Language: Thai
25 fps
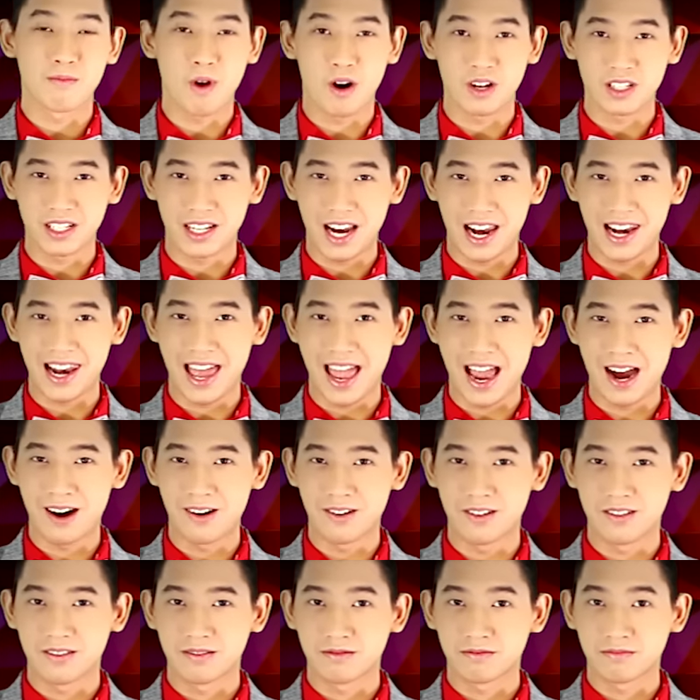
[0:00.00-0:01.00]
เพราะฉะนั้นแล้ว
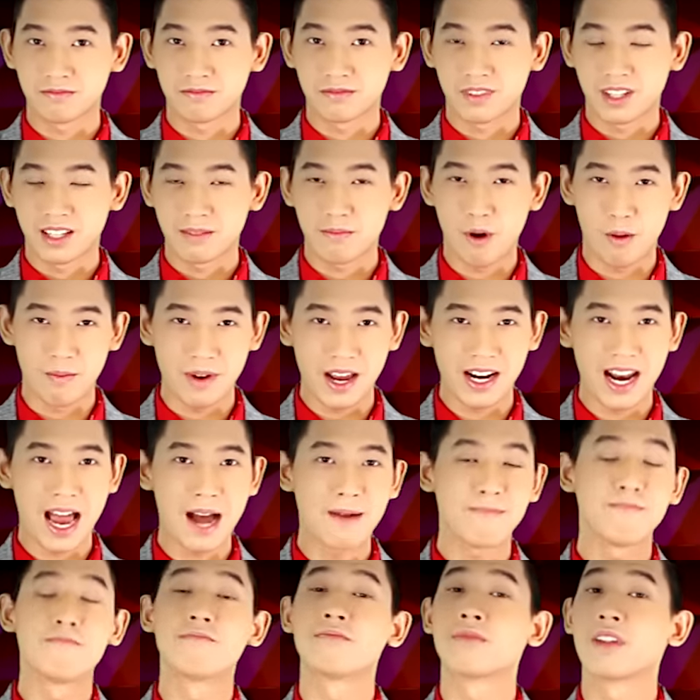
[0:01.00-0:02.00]
ผมแนะ
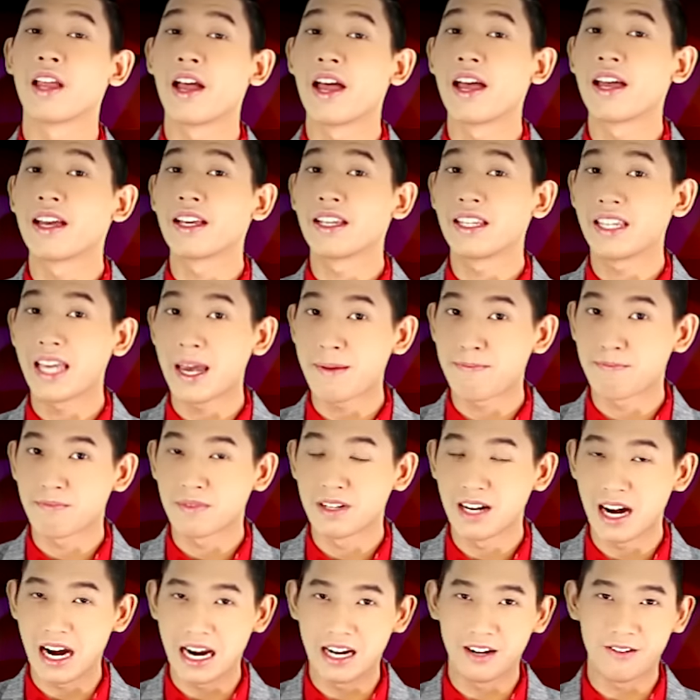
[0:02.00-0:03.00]
นำเก็บ
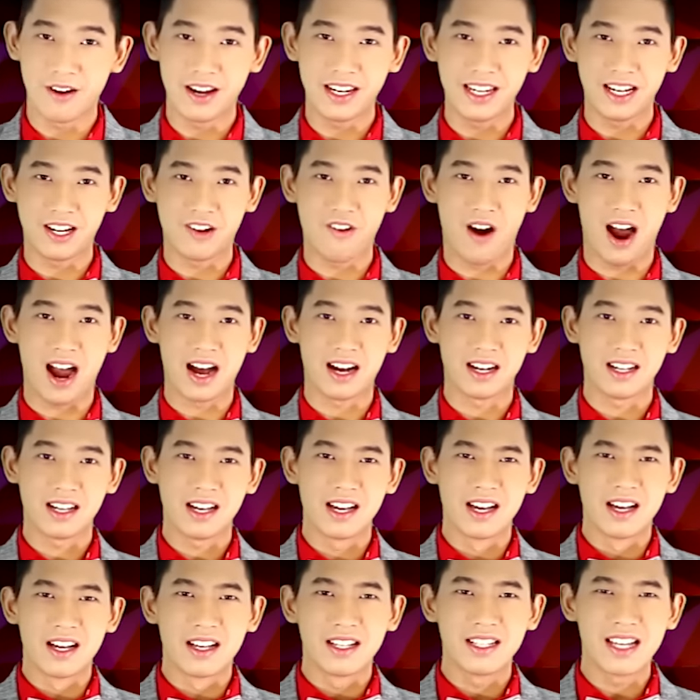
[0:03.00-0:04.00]
เงินไว้ดีกว่า
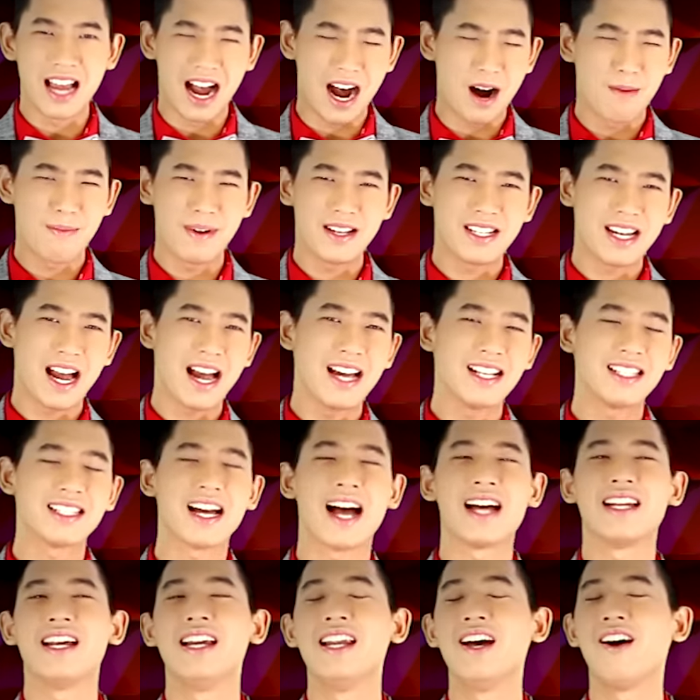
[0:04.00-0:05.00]
อย่าเอาไปใช้
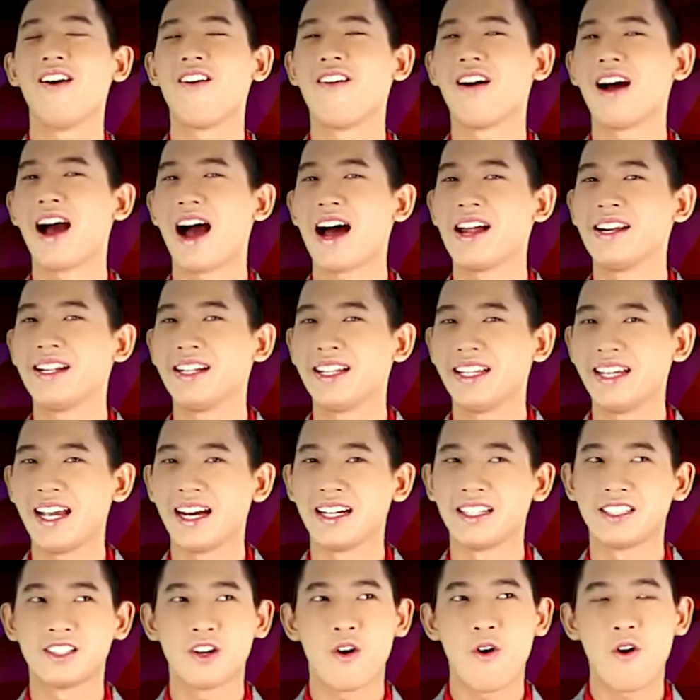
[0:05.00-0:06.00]
ใจ่ายในเรื่องของการเสี่ย
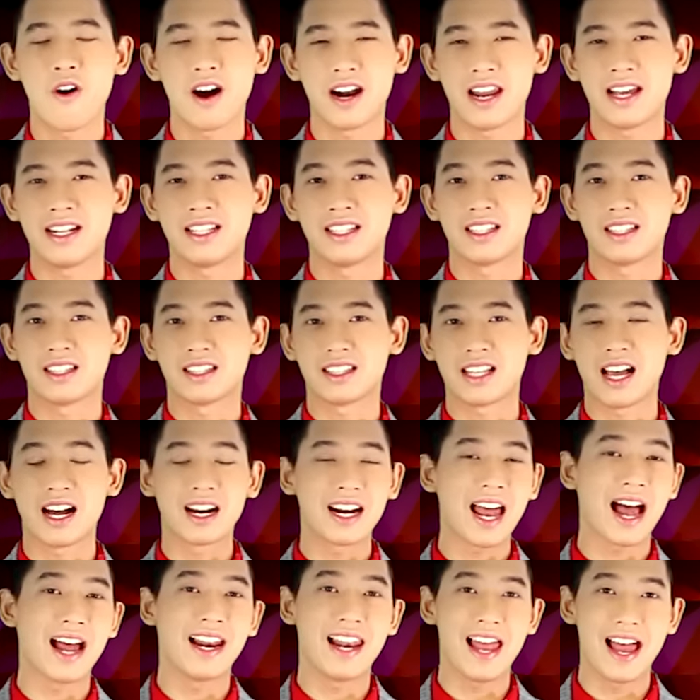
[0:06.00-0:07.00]
งโชคอะไรทั้
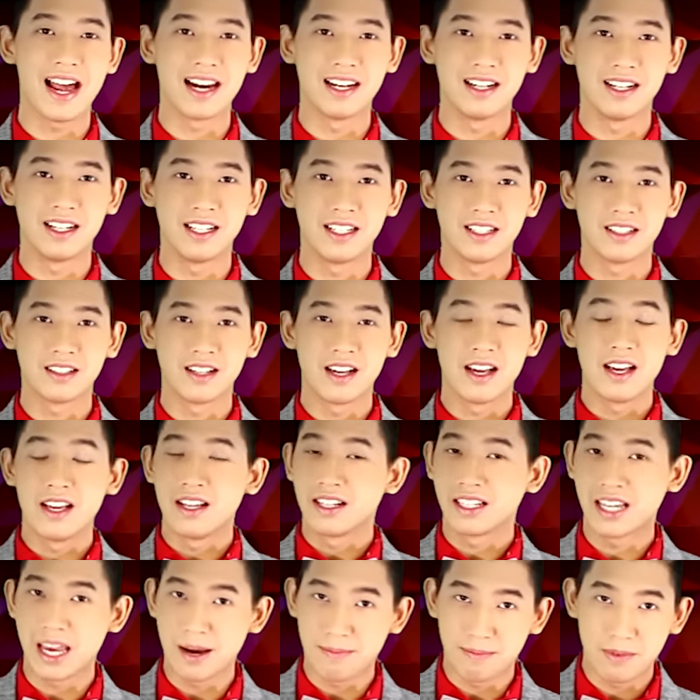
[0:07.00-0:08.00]
งหลายแหล่เลย
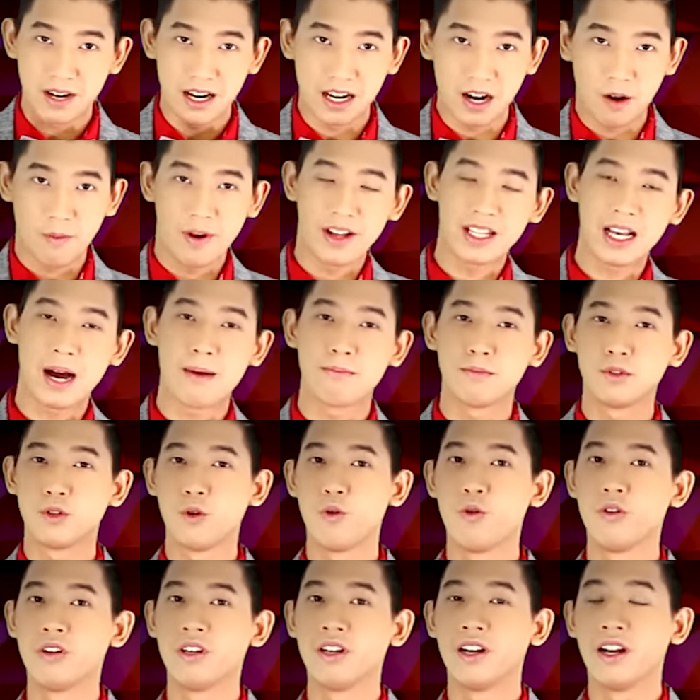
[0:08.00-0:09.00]
เก็บเงินเอาไว้ทำ
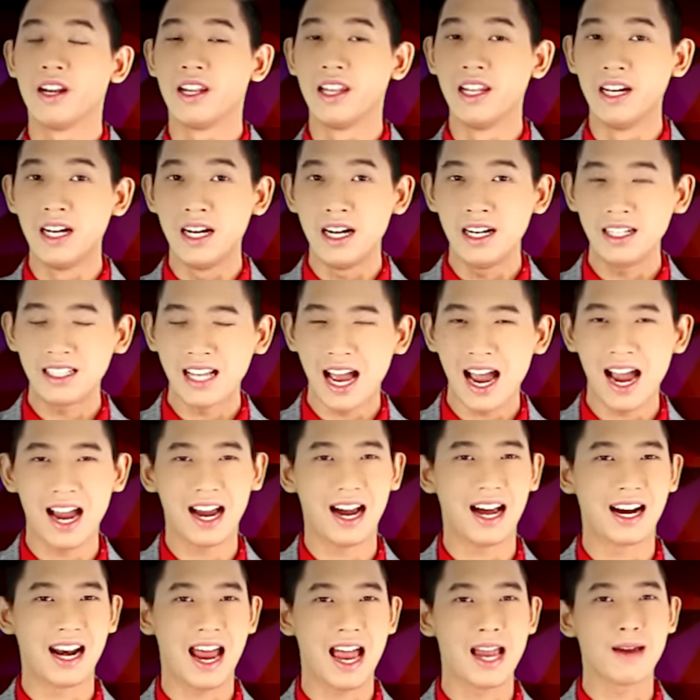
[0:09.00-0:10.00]
ทุน หรือถ้า
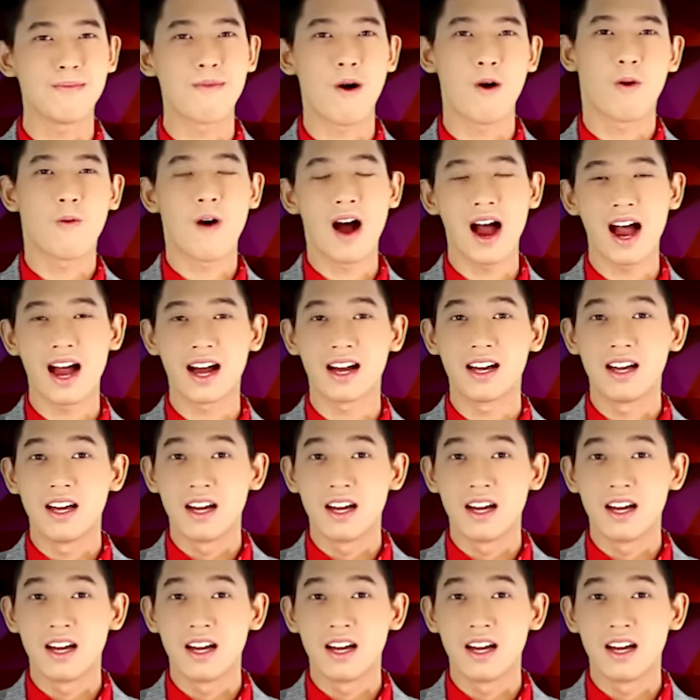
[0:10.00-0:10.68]
ใครบอกว่า